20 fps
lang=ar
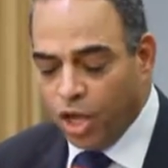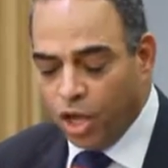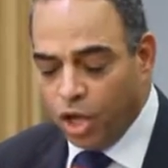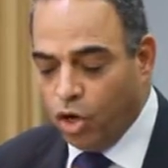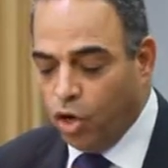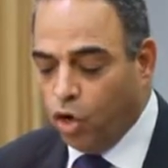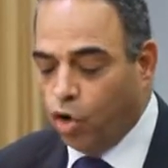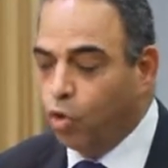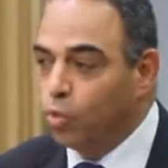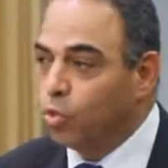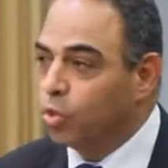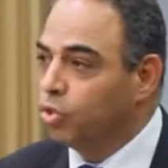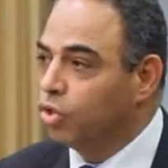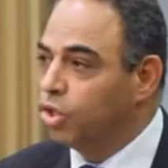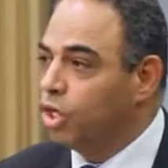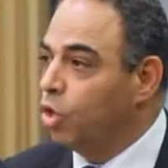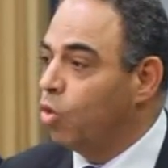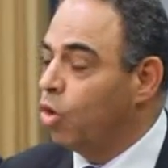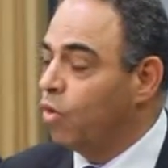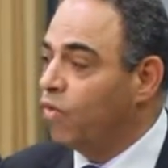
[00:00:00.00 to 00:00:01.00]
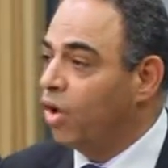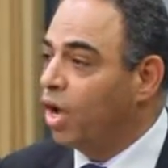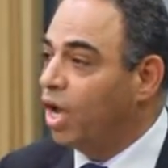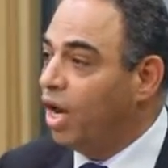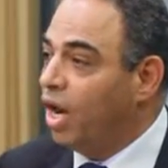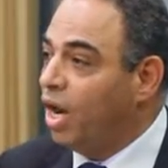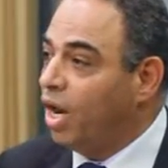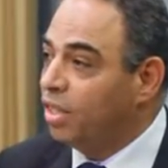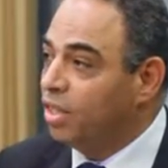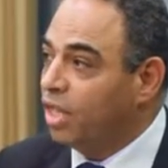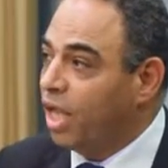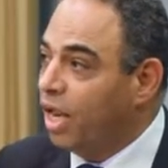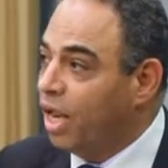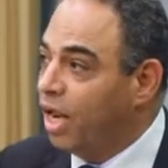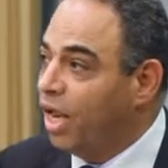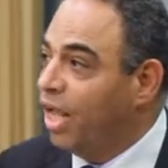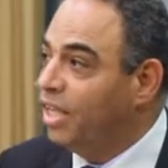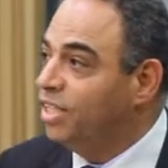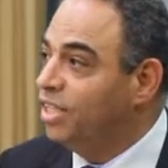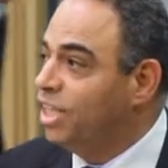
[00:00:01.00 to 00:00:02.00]
الحكومة الأردنية وافق على على
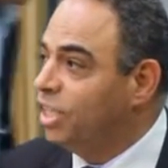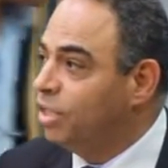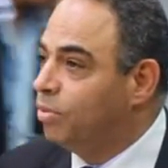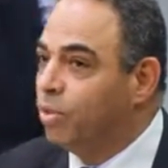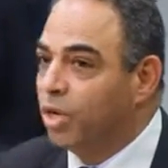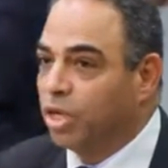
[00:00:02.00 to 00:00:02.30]
العديد من